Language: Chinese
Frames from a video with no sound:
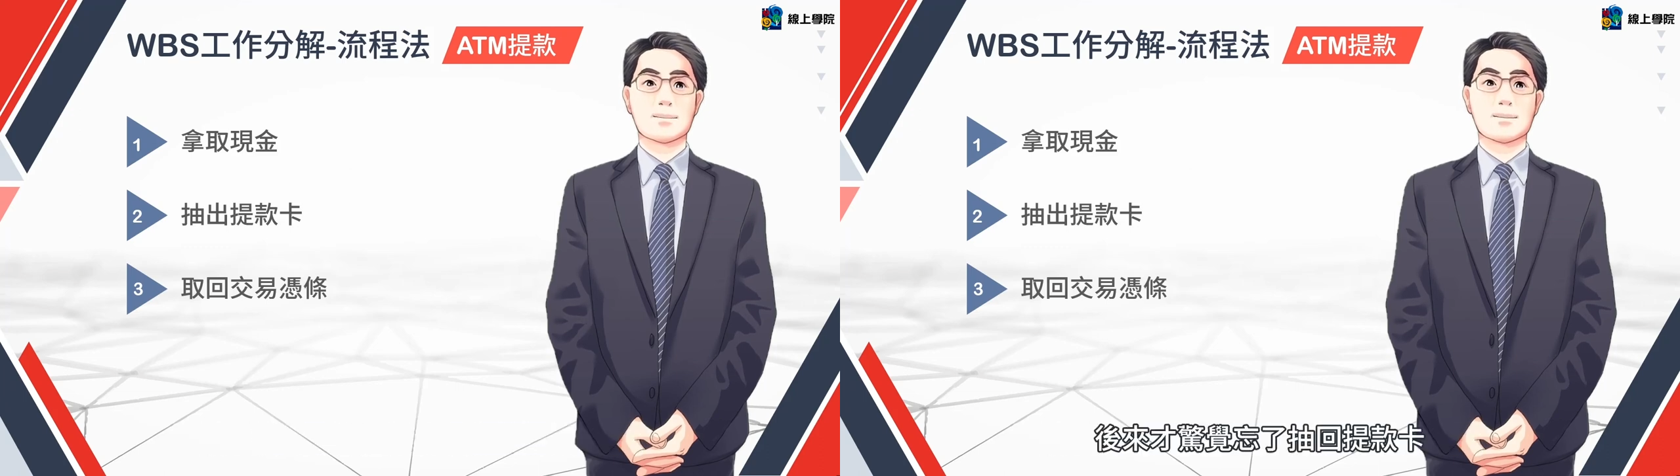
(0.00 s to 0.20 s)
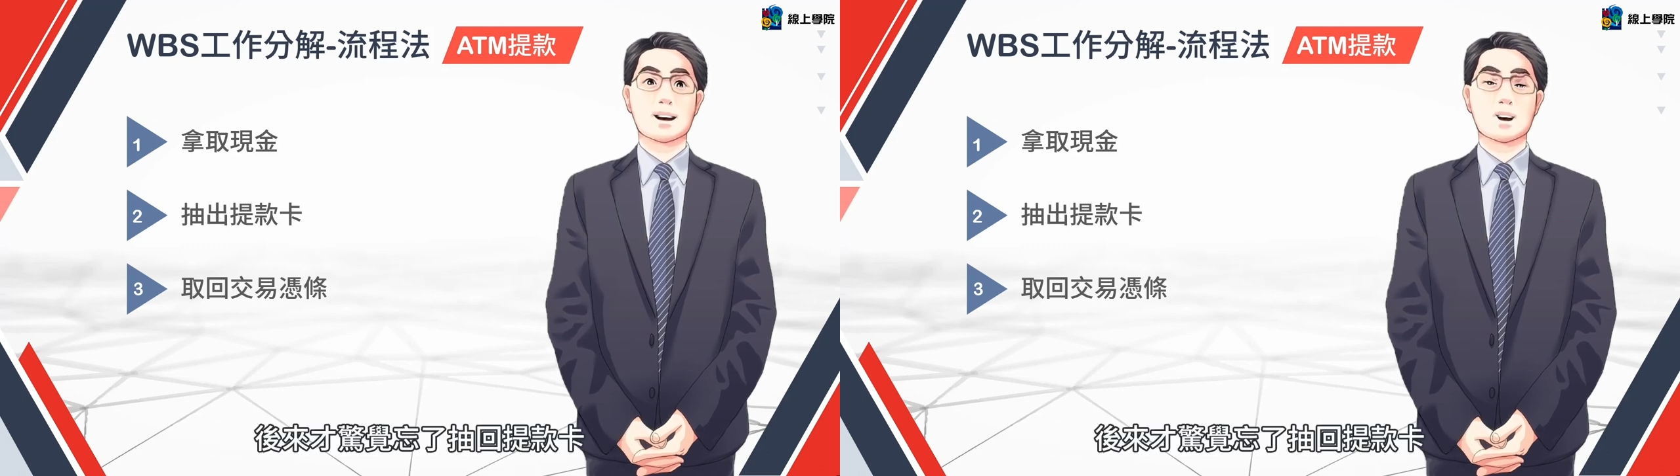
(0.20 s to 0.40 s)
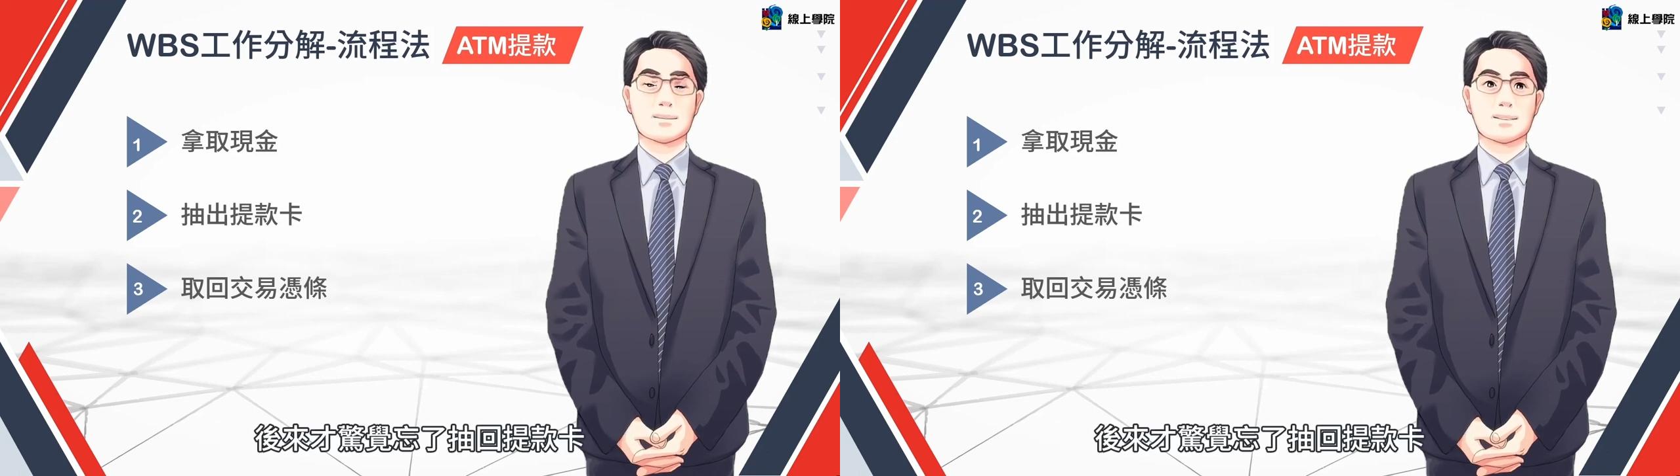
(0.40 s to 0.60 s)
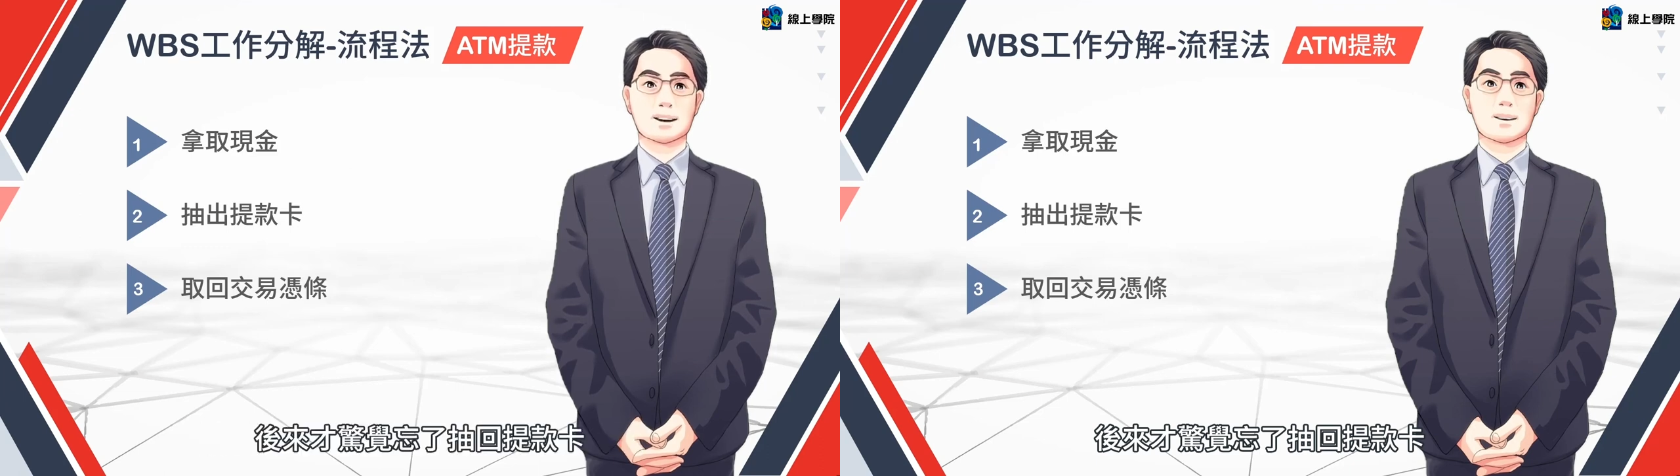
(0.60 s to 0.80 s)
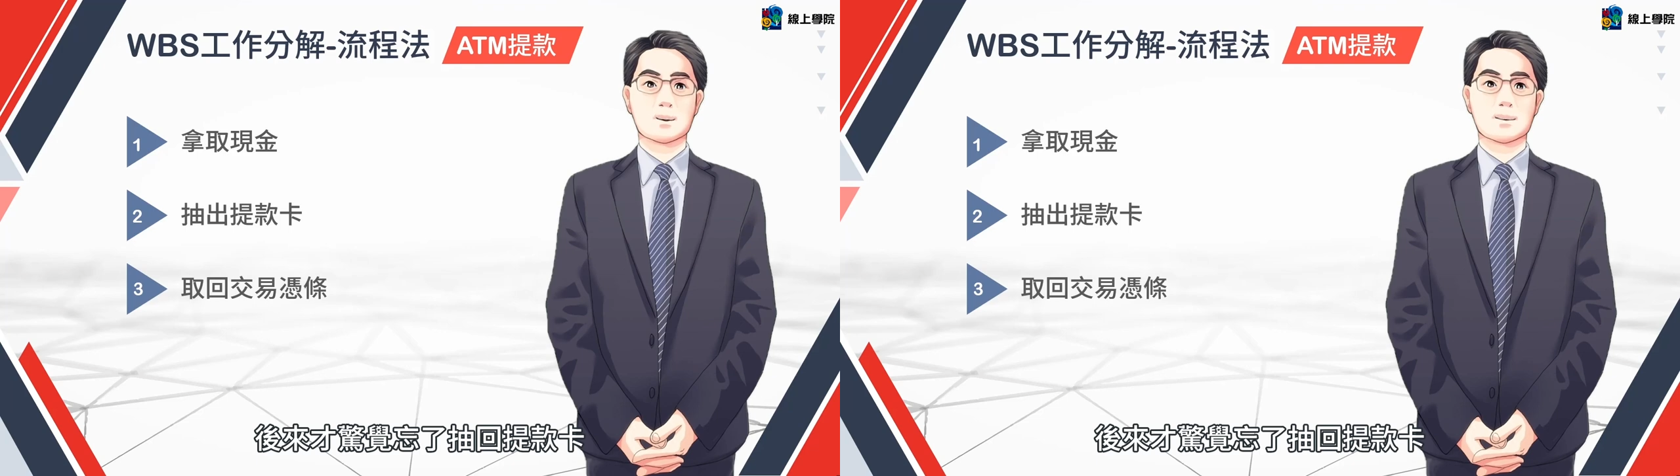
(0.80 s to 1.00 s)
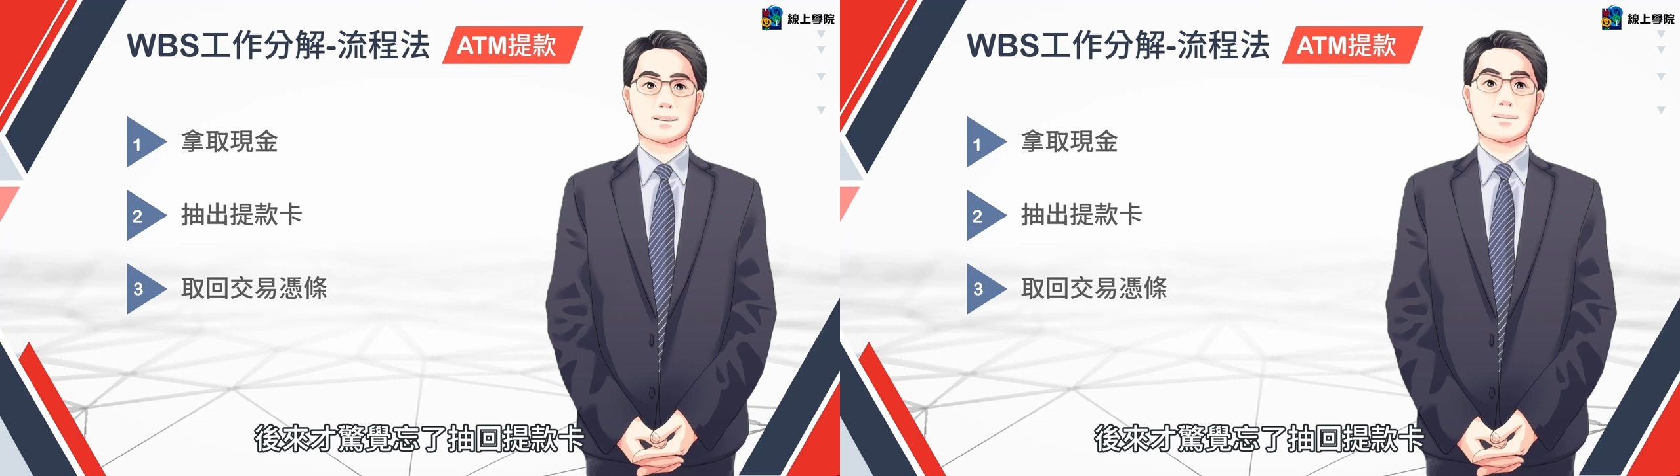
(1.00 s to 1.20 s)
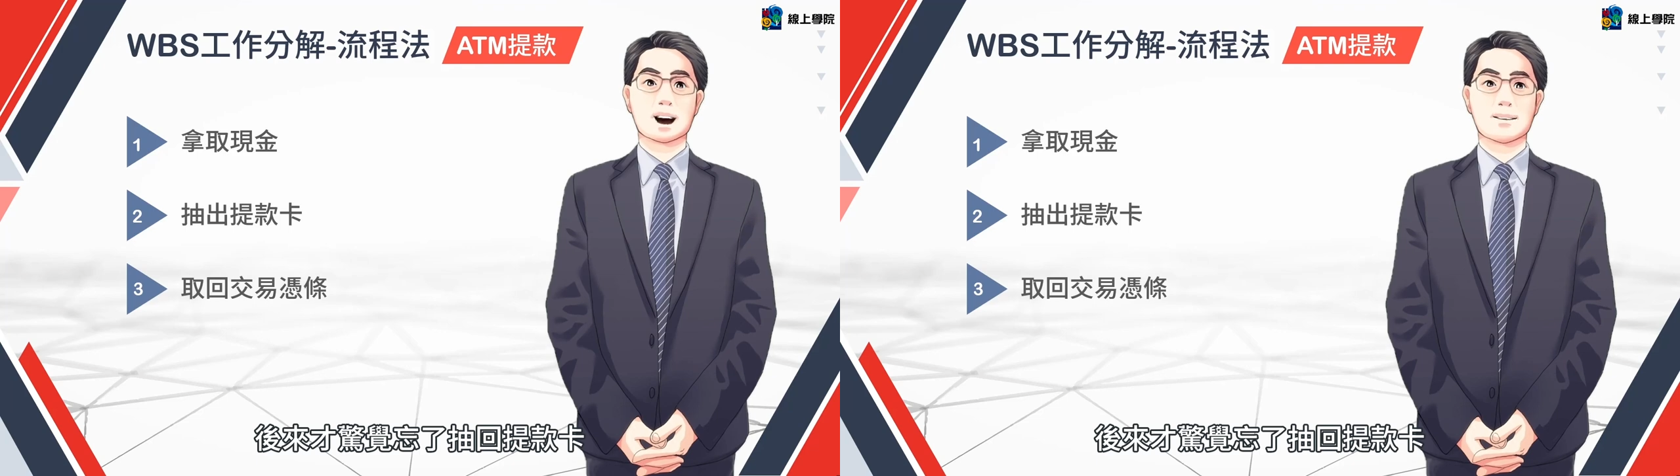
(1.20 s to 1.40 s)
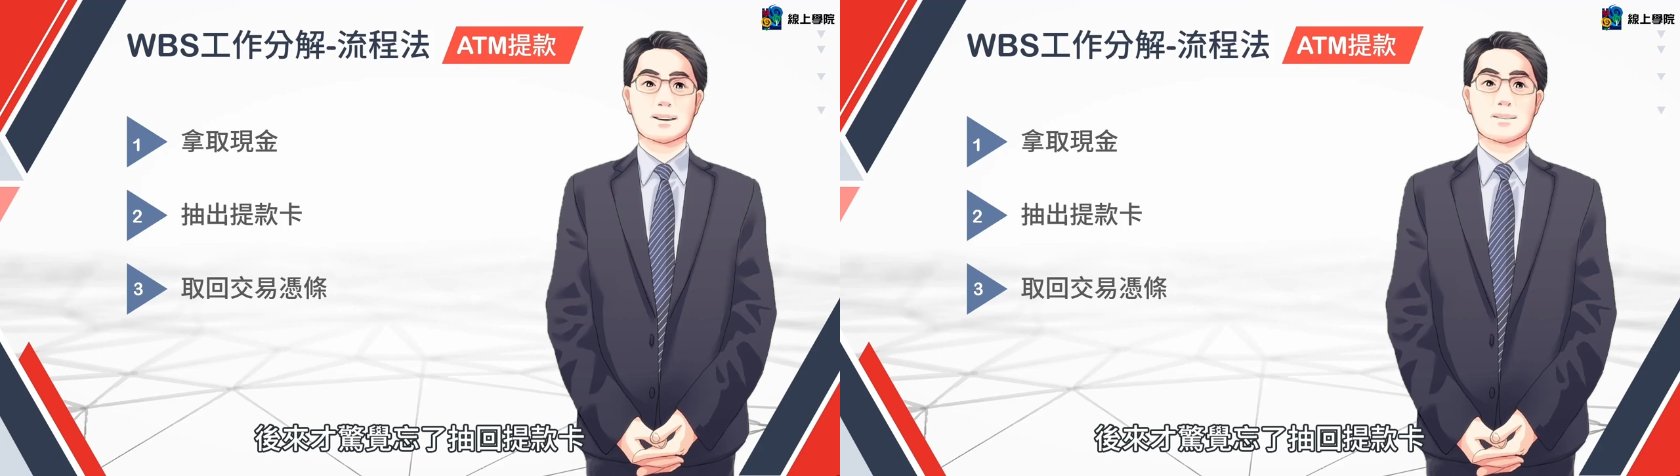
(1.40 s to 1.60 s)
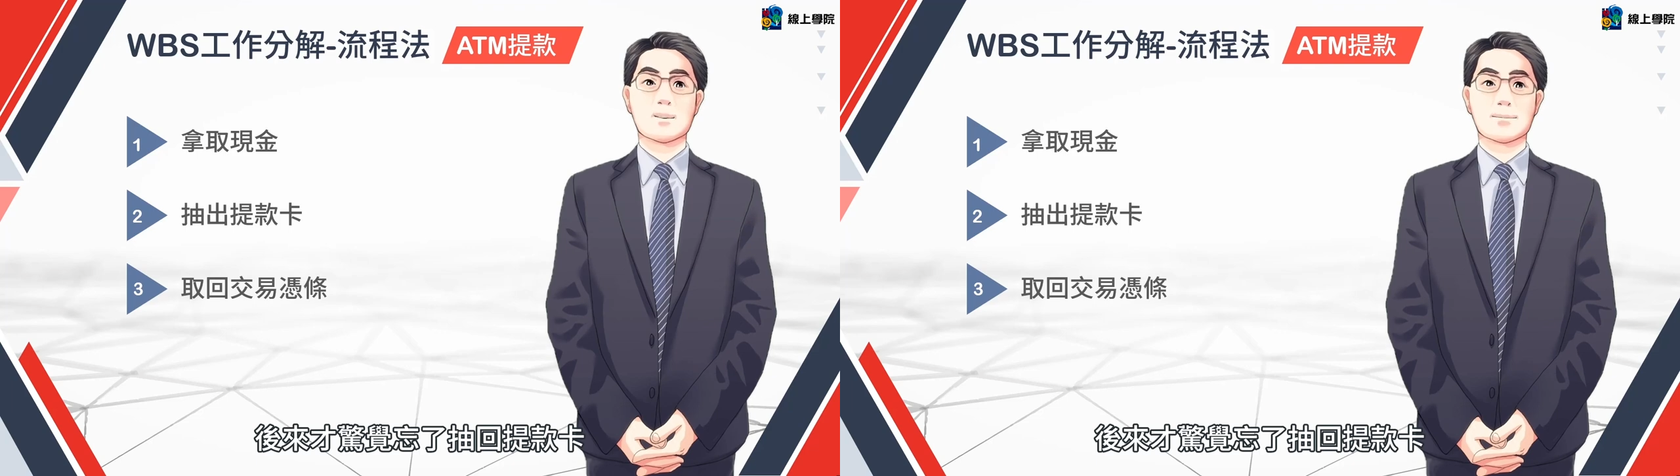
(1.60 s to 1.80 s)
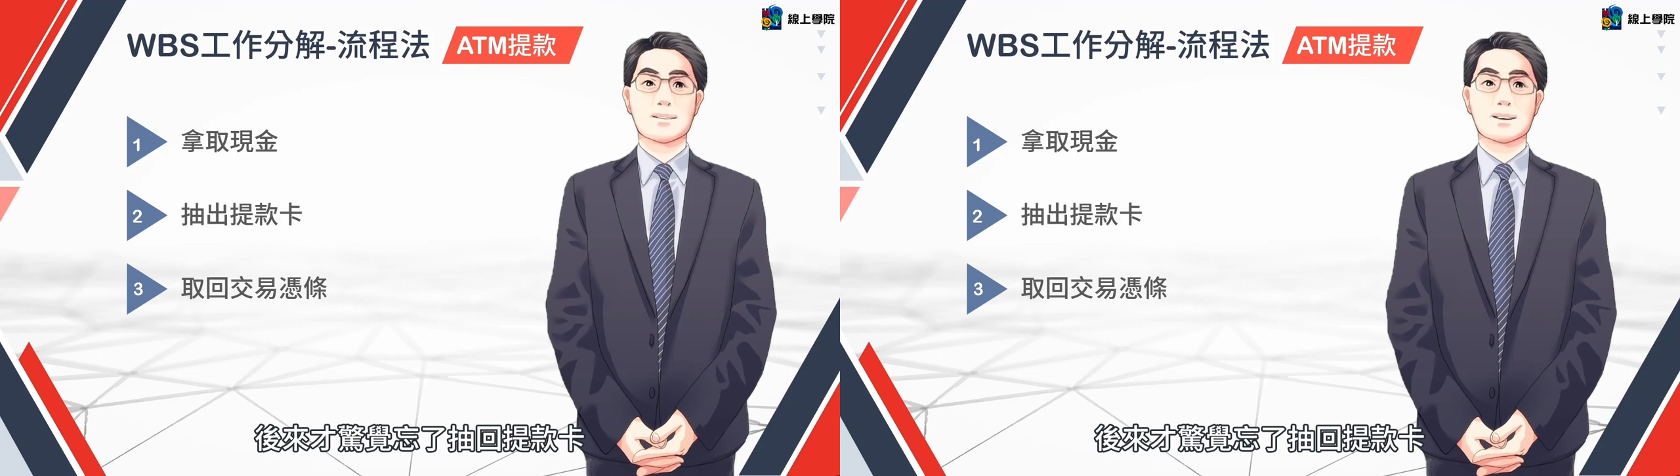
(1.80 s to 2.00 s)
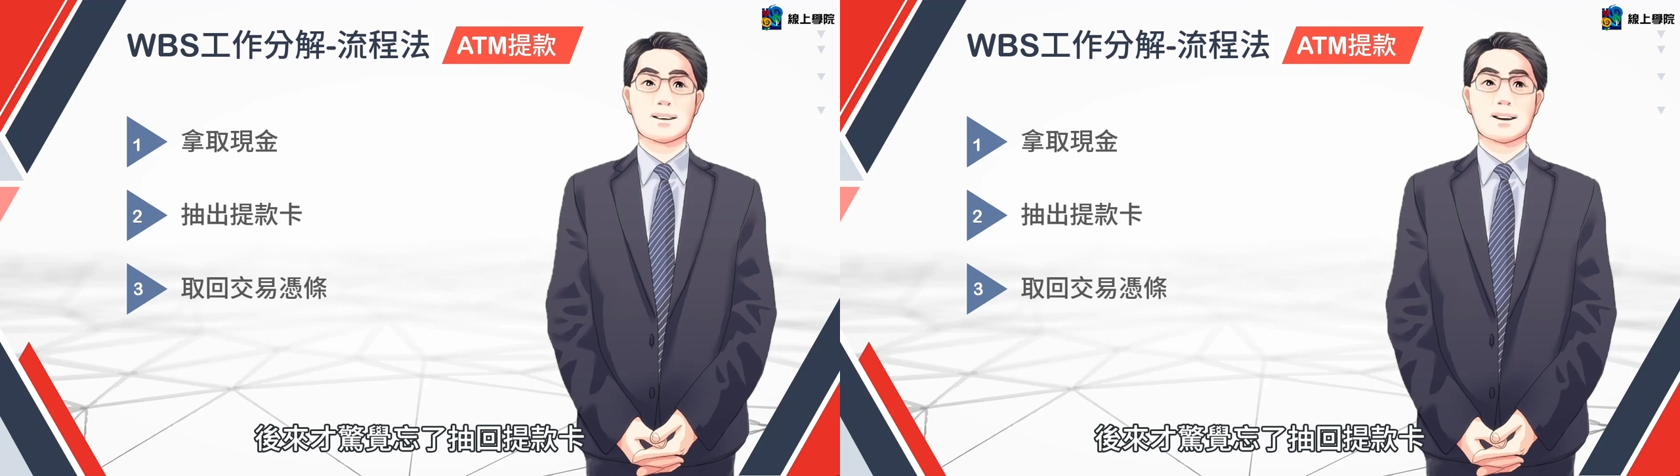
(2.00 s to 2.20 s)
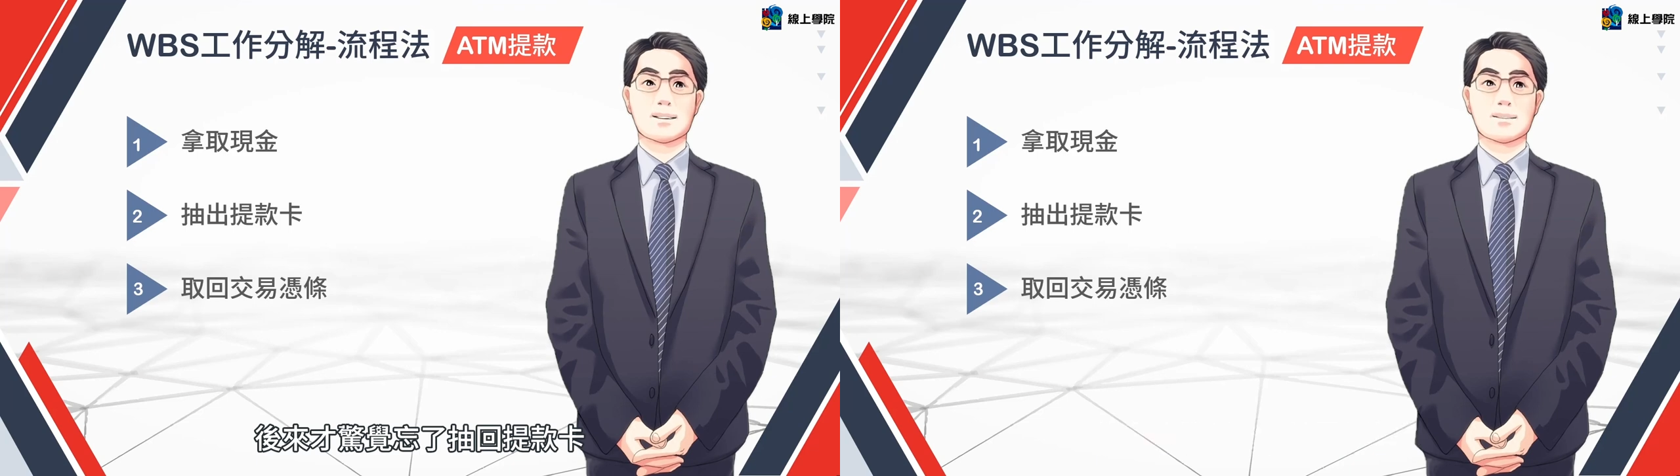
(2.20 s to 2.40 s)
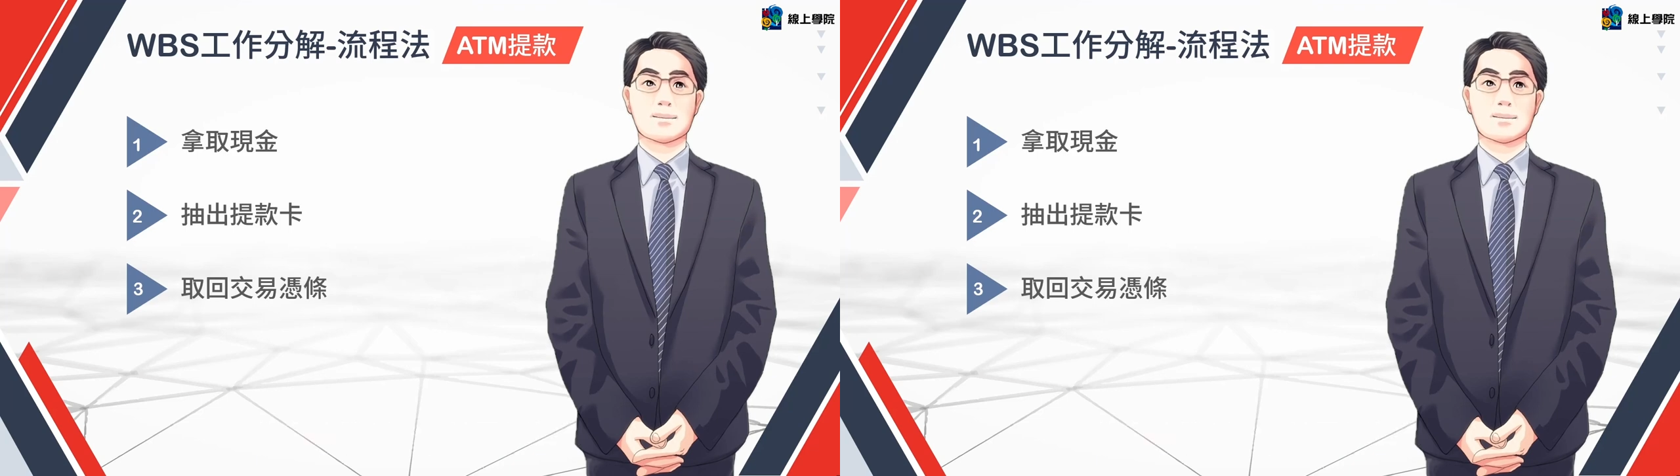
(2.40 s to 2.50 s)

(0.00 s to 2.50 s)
后来才惊觉忘了抽回提款卡。